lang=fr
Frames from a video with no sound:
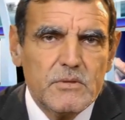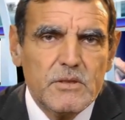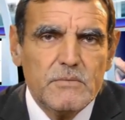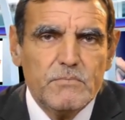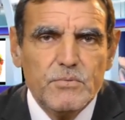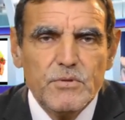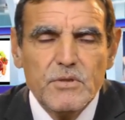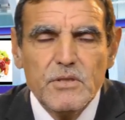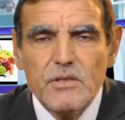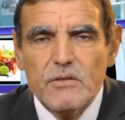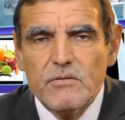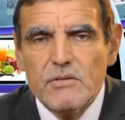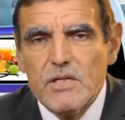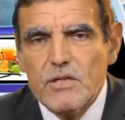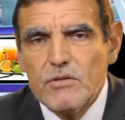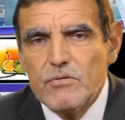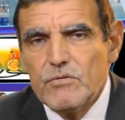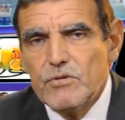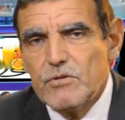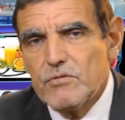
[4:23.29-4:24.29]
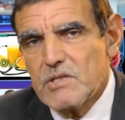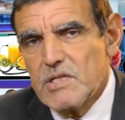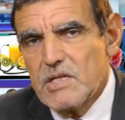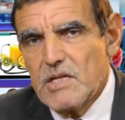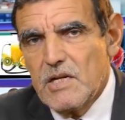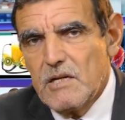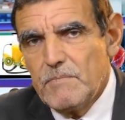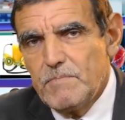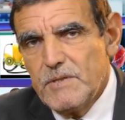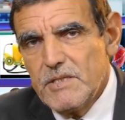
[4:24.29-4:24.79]
Et puis on a connu aussi
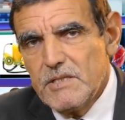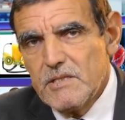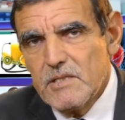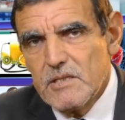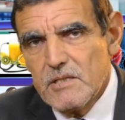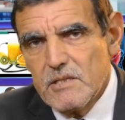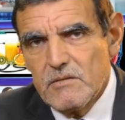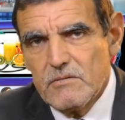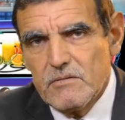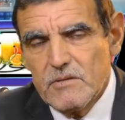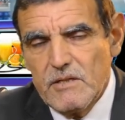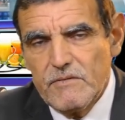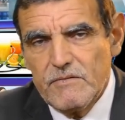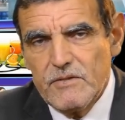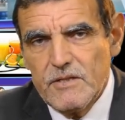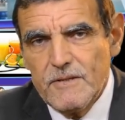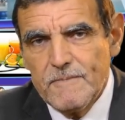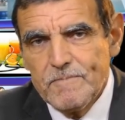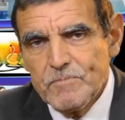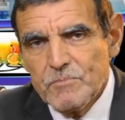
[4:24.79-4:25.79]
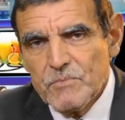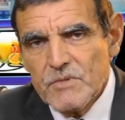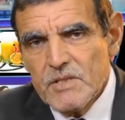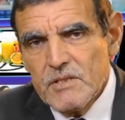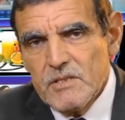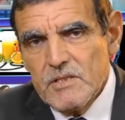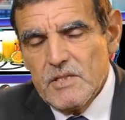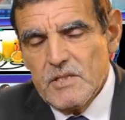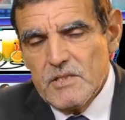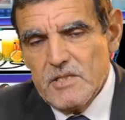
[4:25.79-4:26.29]
l'alpiste, et on avait
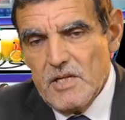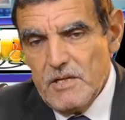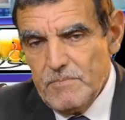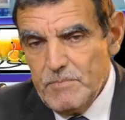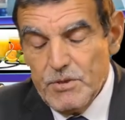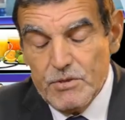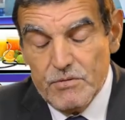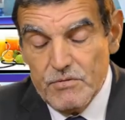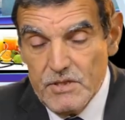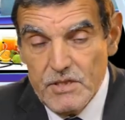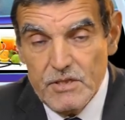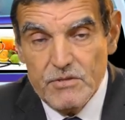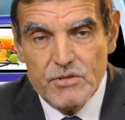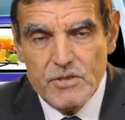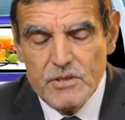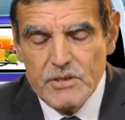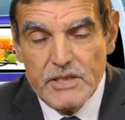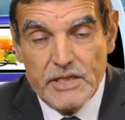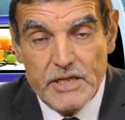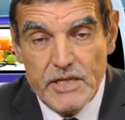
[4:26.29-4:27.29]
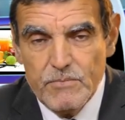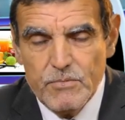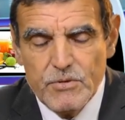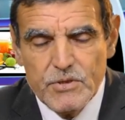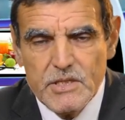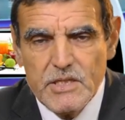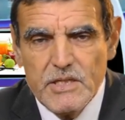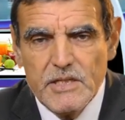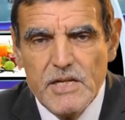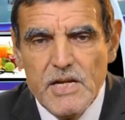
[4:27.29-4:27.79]
cette alpiste aussi, c'est une très
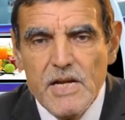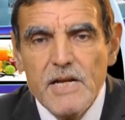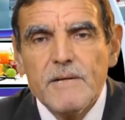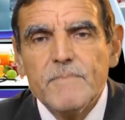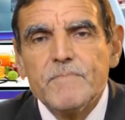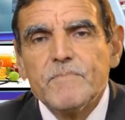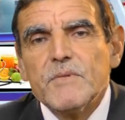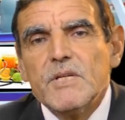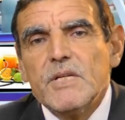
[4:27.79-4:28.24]
bon céréale.